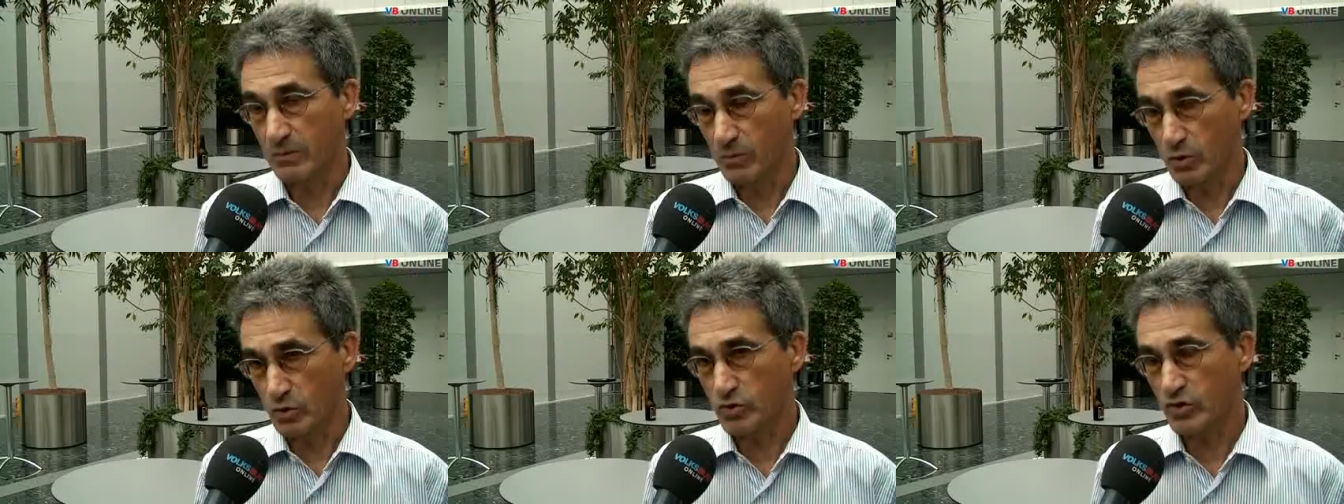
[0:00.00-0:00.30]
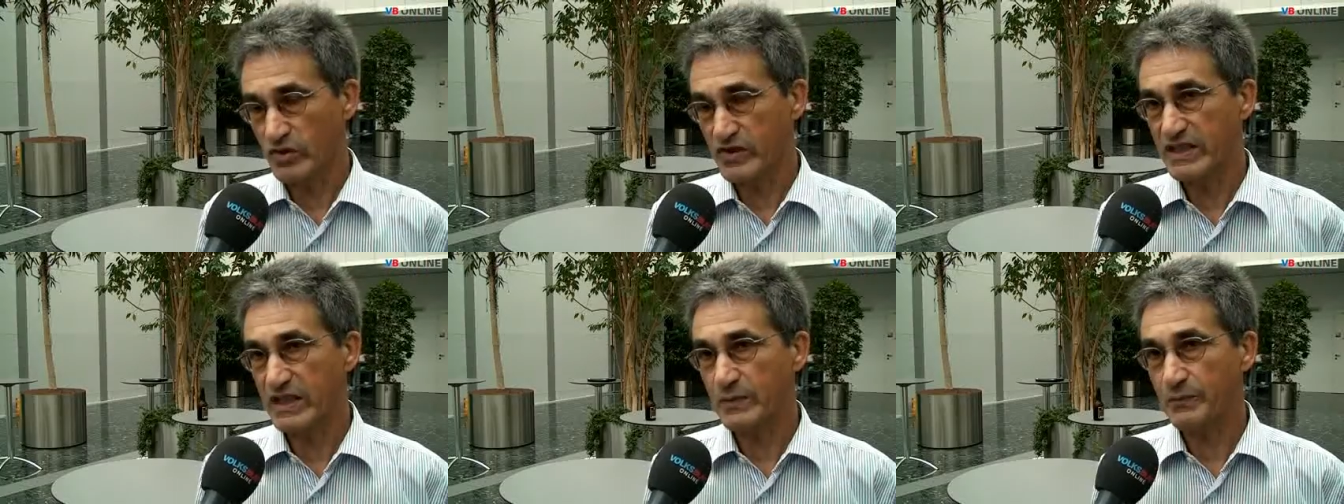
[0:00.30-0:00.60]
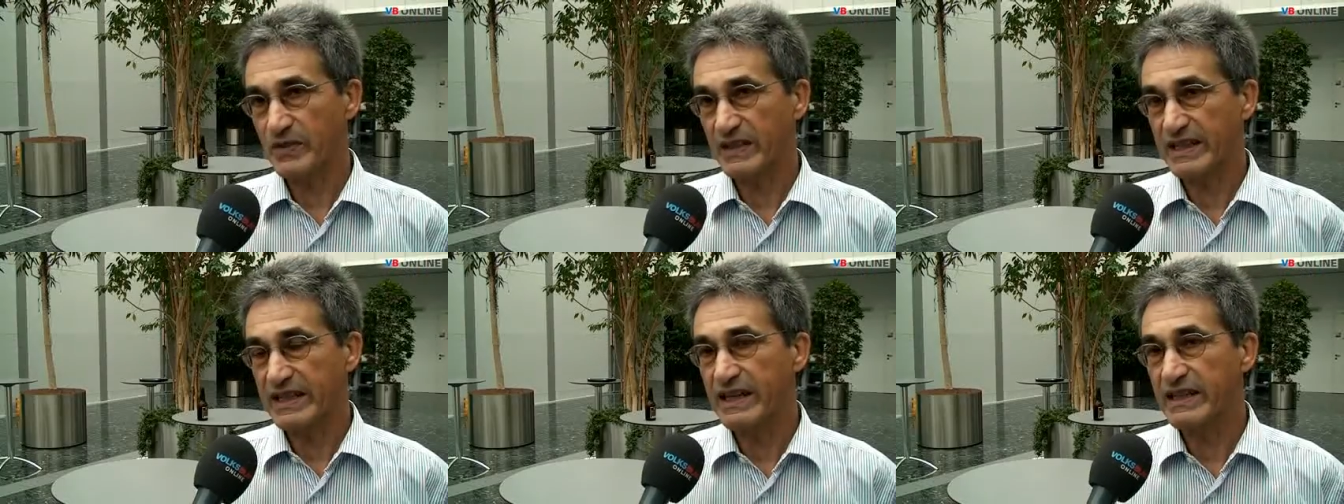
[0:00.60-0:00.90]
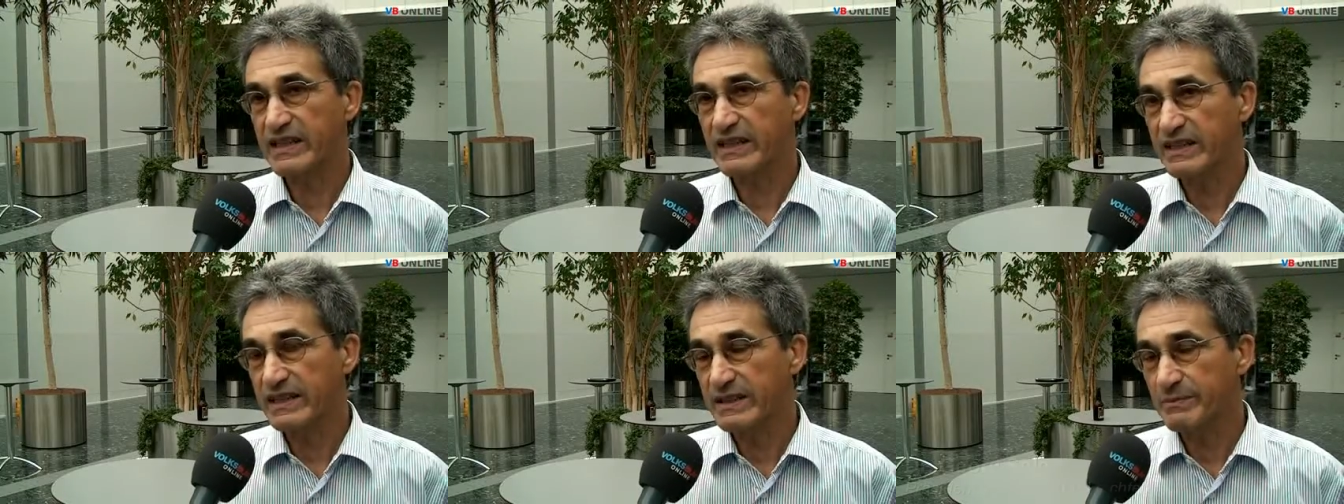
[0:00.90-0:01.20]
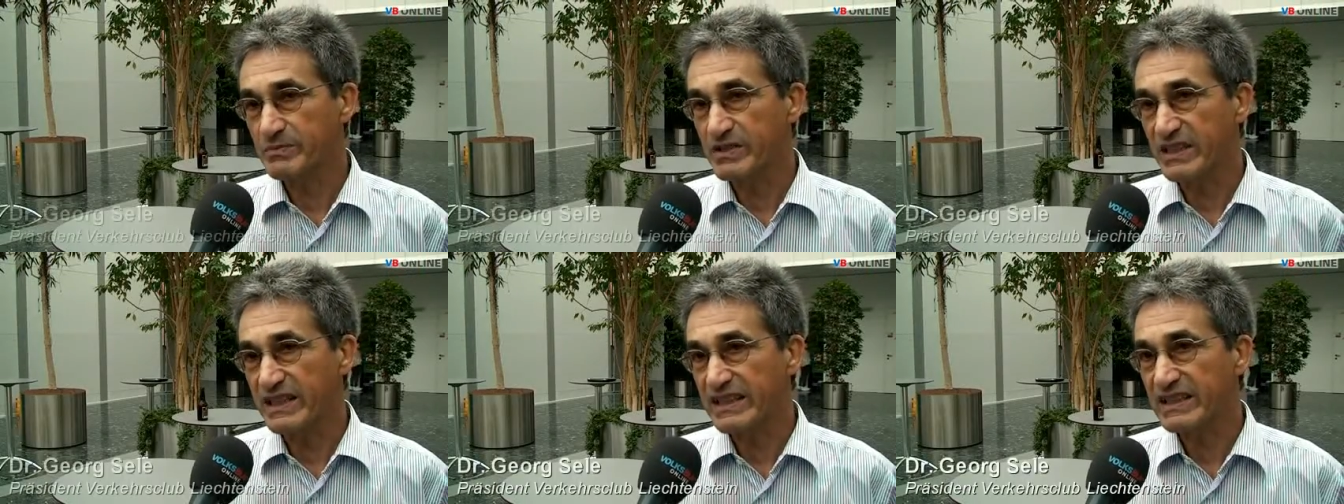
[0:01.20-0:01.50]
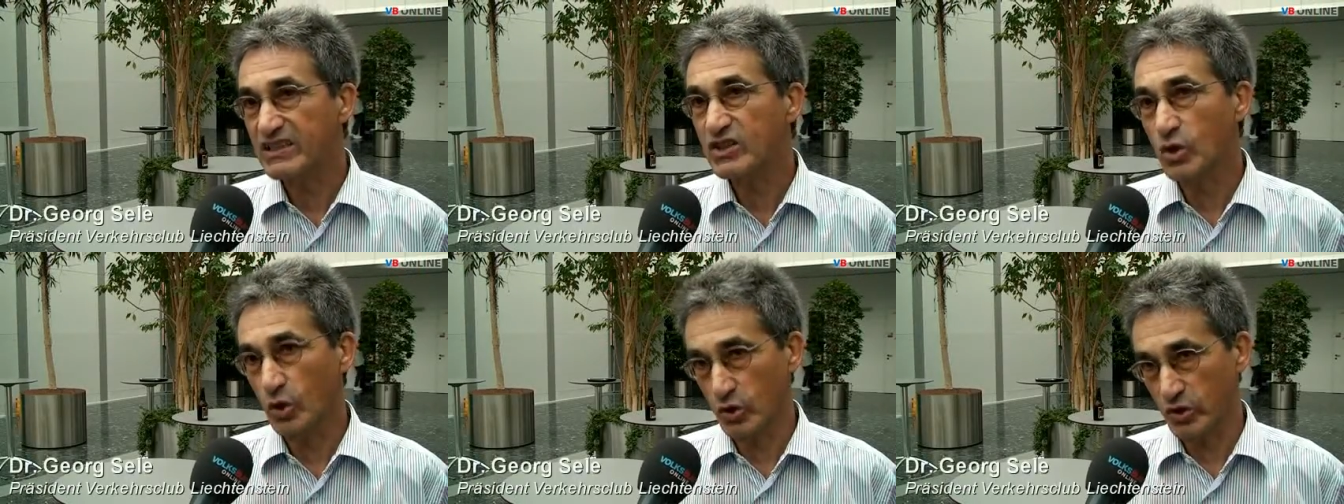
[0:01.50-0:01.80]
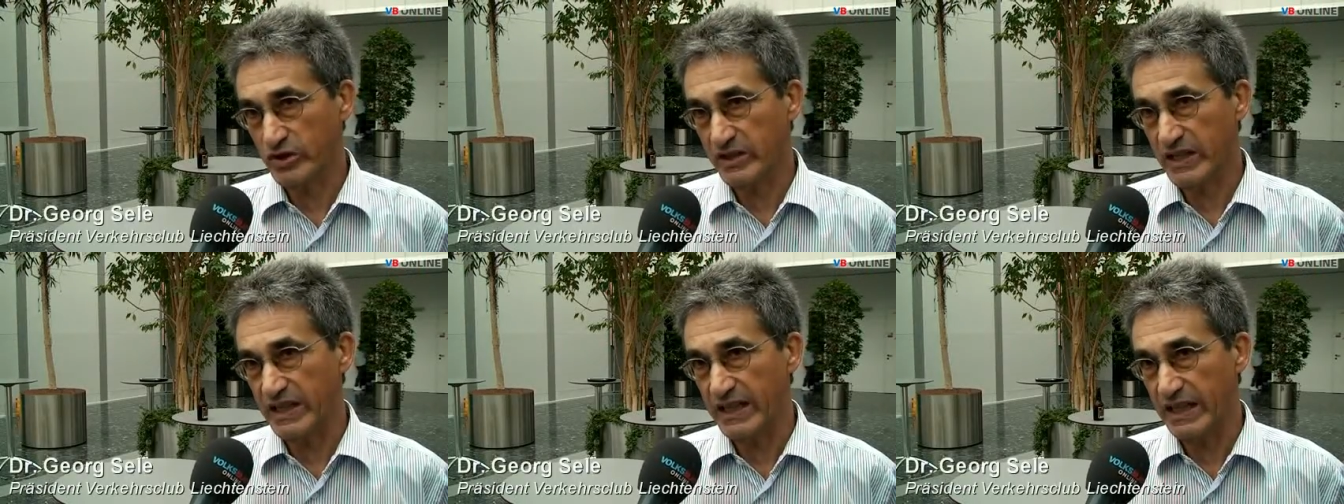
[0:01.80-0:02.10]
der motorisierte Verkehr nimmt nicht
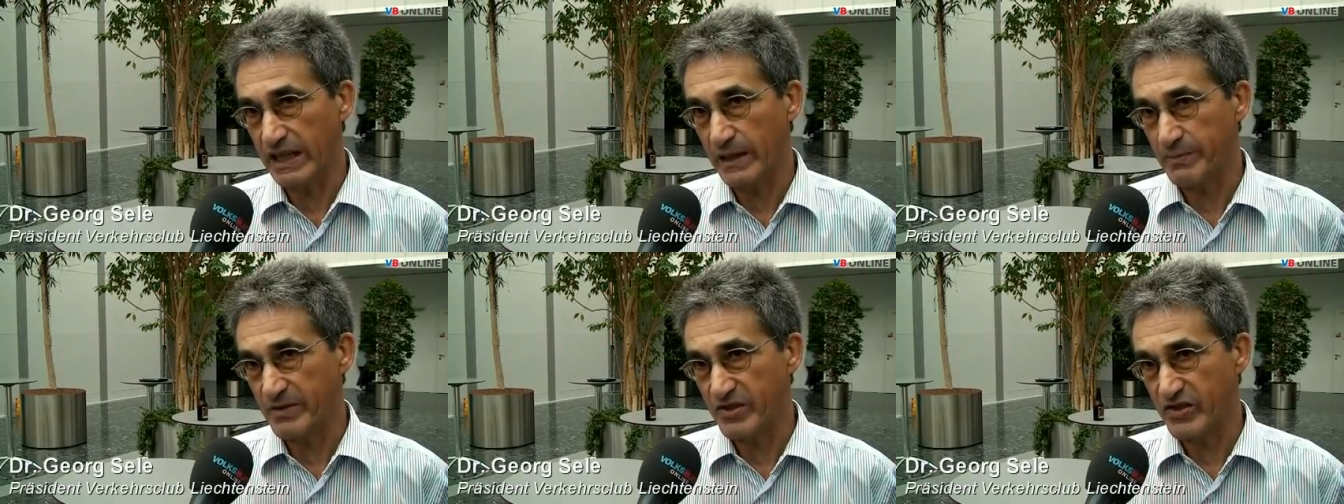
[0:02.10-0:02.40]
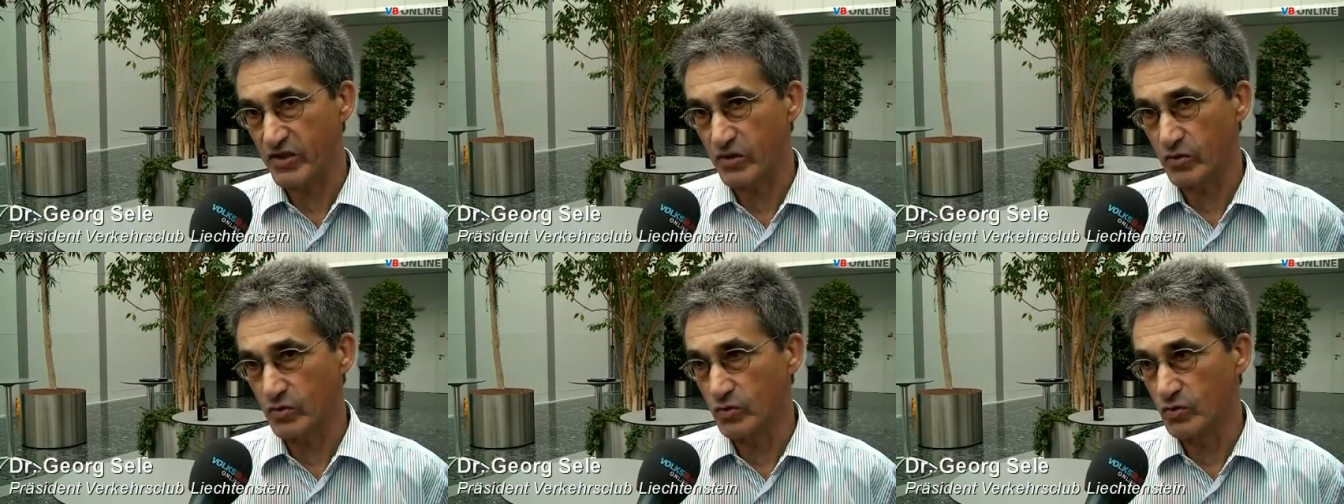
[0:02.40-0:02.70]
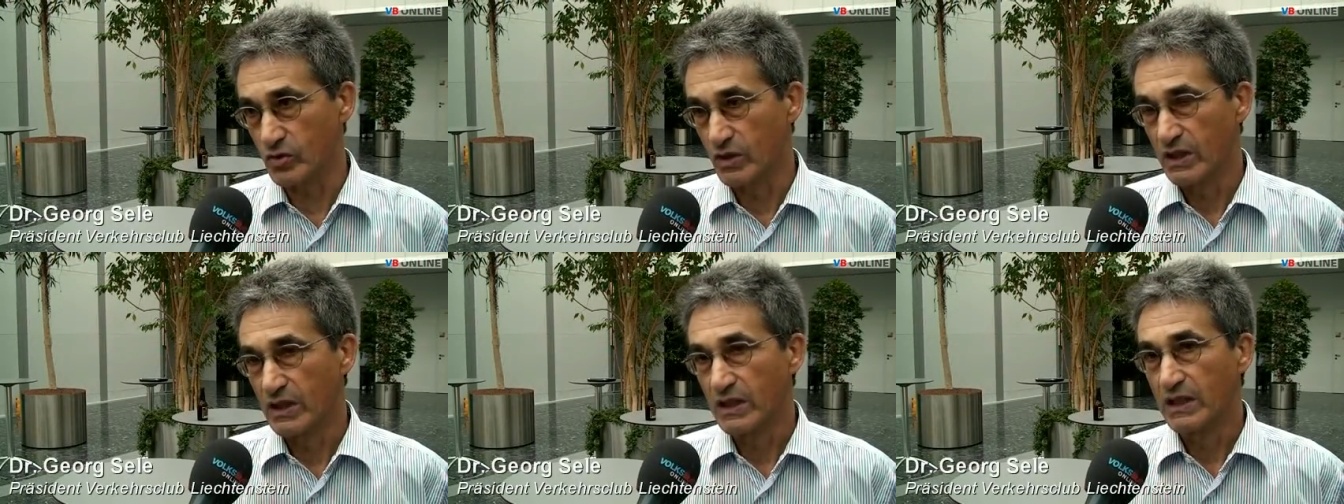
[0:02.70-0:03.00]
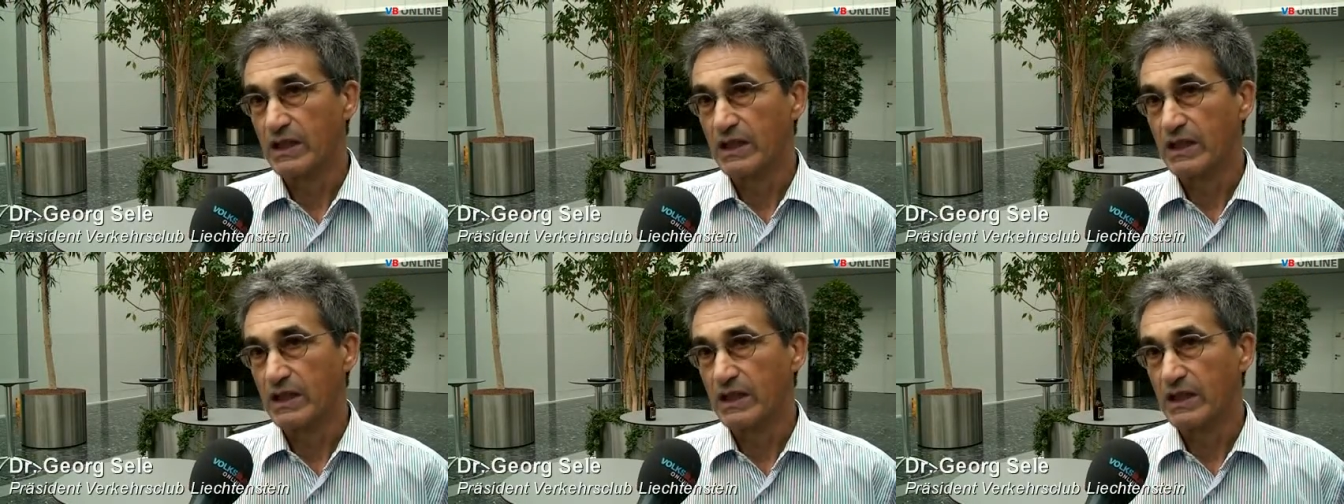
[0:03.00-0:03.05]
Gott gegeben zu.